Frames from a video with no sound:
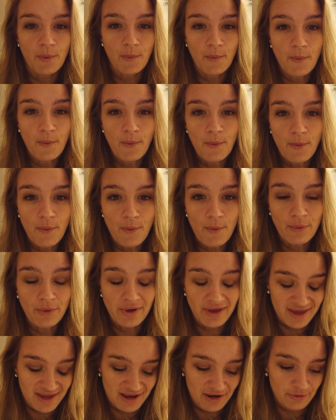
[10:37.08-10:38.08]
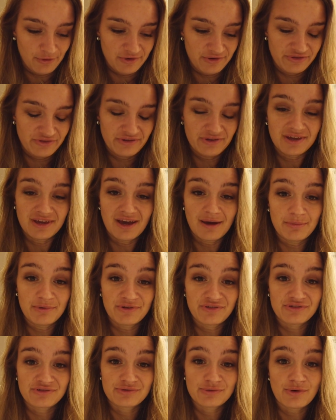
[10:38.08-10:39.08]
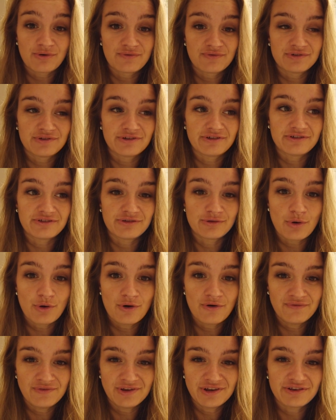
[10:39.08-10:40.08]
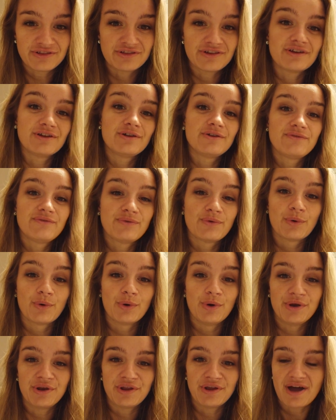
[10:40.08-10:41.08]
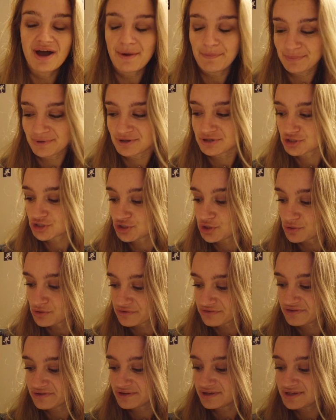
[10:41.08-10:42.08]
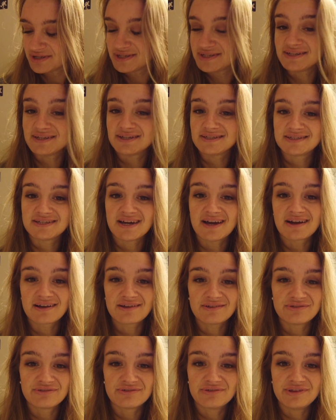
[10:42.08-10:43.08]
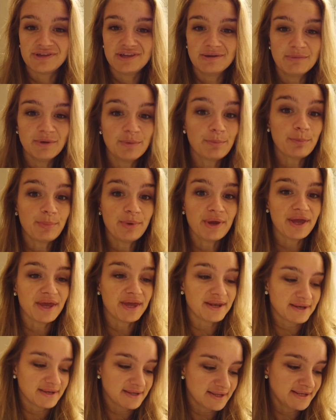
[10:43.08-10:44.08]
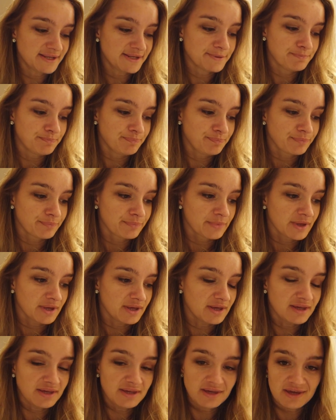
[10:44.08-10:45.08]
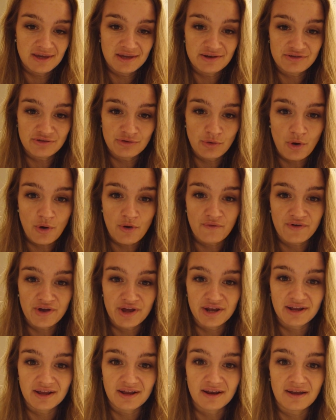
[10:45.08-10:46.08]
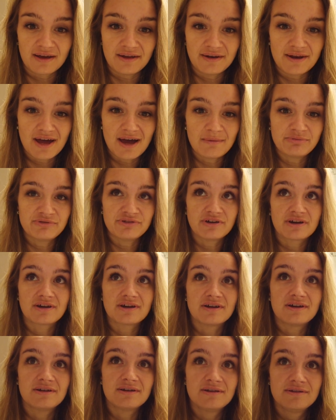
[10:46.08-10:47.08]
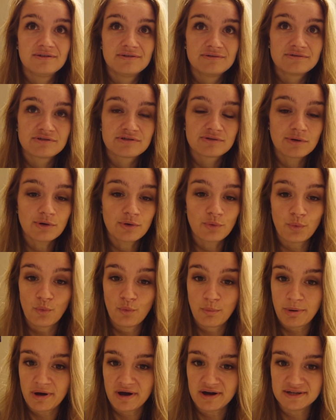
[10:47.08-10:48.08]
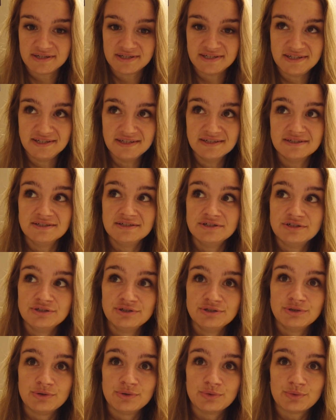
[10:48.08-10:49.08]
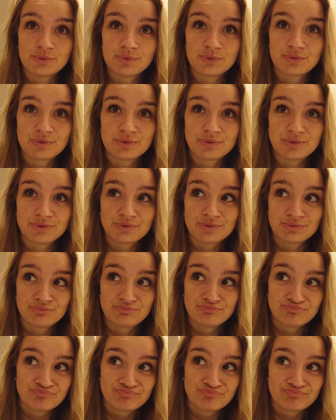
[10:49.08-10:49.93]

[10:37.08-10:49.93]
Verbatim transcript: Okay, Leute, ich habe jetzt das Office offiziell für heute abgeschlossen. Der Tag ist hiermit beendet. Ich gehe jetzt noch auf einen kleinen Absacker zur Crew-Party und